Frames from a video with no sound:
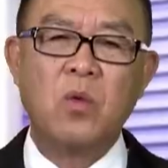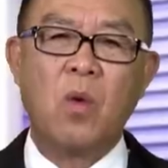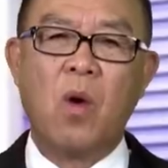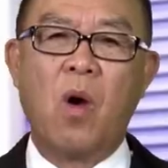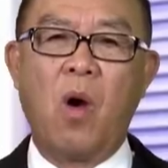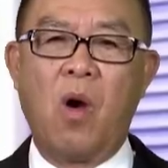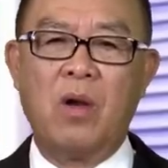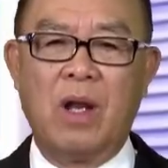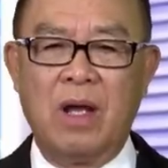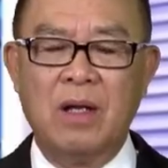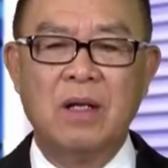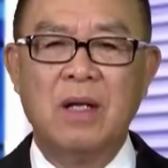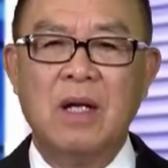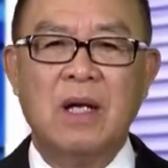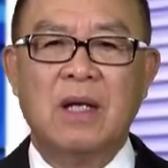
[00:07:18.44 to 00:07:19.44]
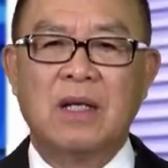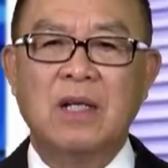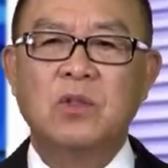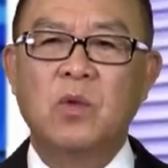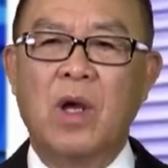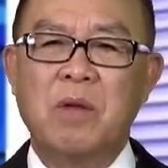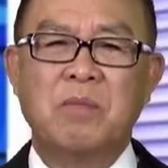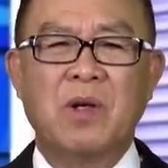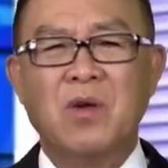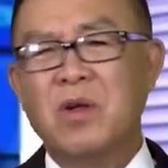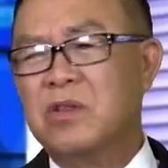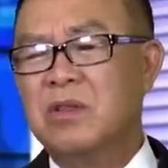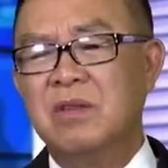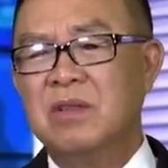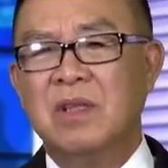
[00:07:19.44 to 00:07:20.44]
của họ, là cái chuyện mà nó
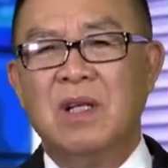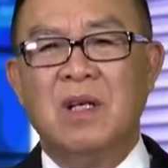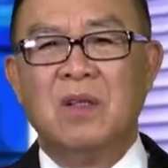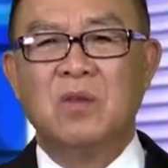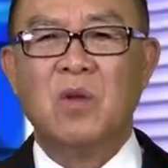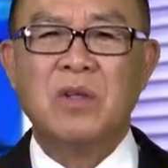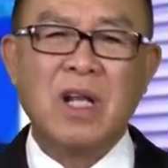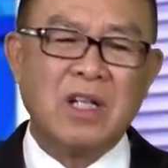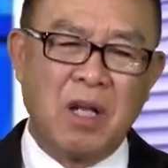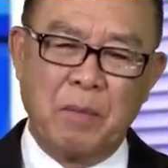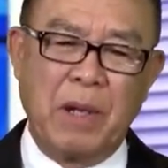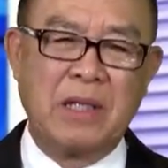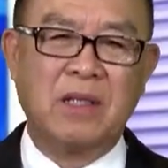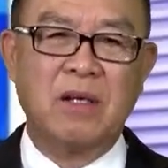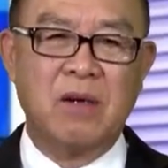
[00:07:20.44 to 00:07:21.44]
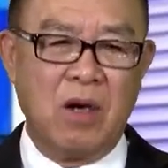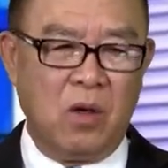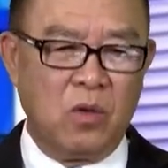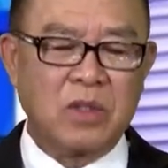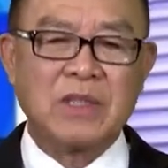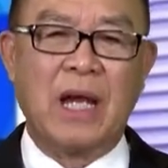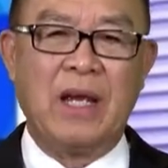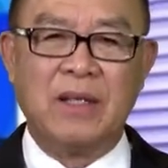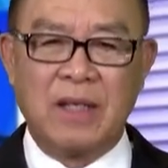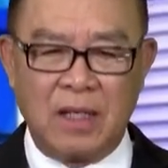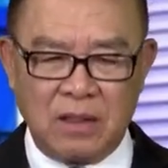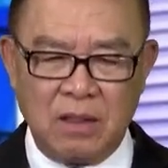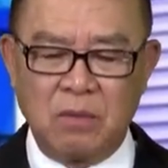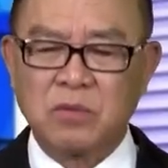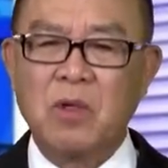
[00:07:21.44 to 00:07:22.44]
nó rất là bình thường, nó xảy ra
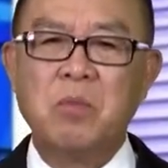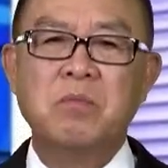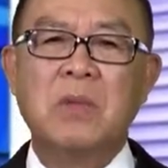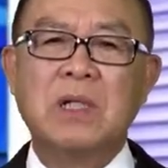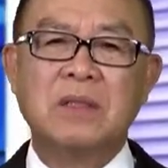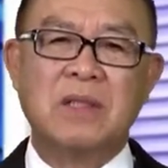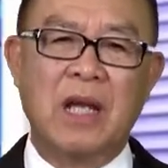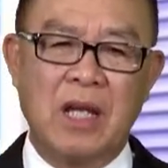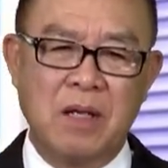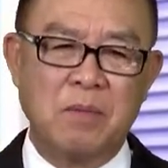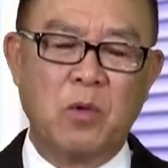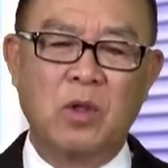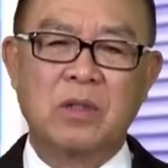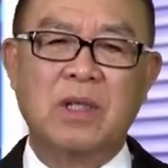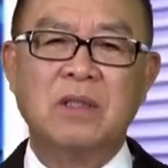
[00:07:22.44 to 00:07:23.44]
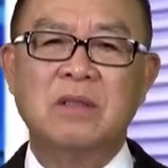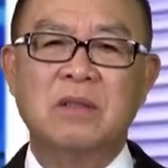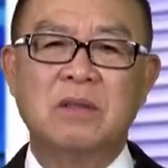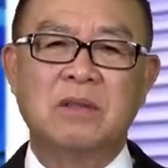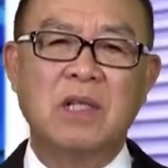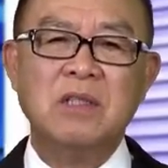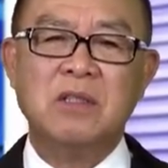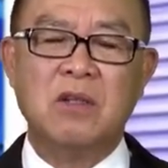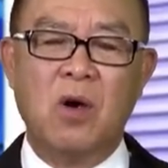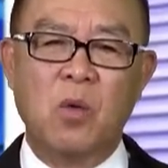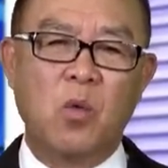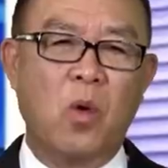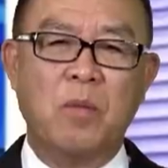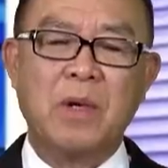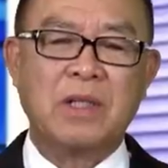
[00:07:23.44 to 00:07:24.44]
trong trong bất kỳ một cái chính trường
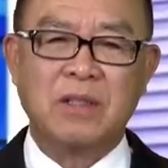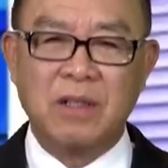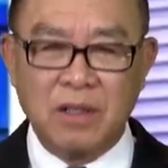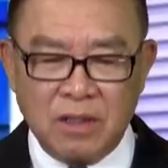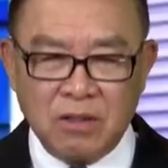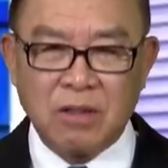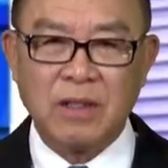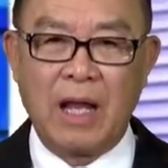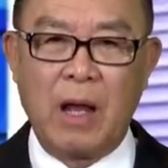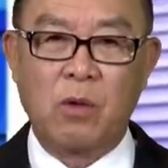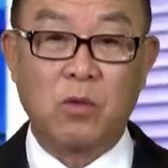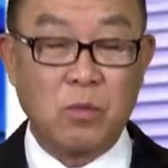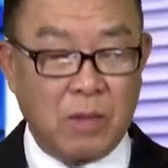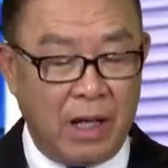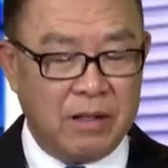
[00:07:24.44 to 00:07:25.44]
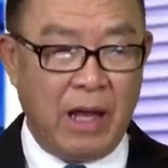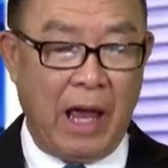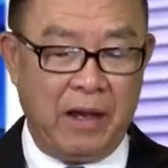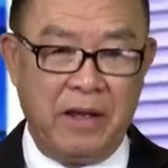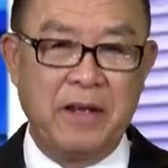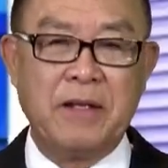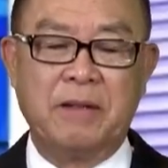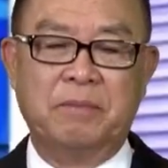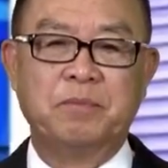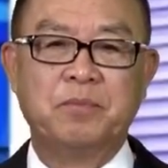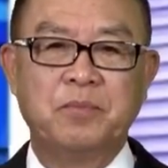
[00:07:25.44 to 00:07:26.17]
của bất cứ nước nào chúng ta để ý này.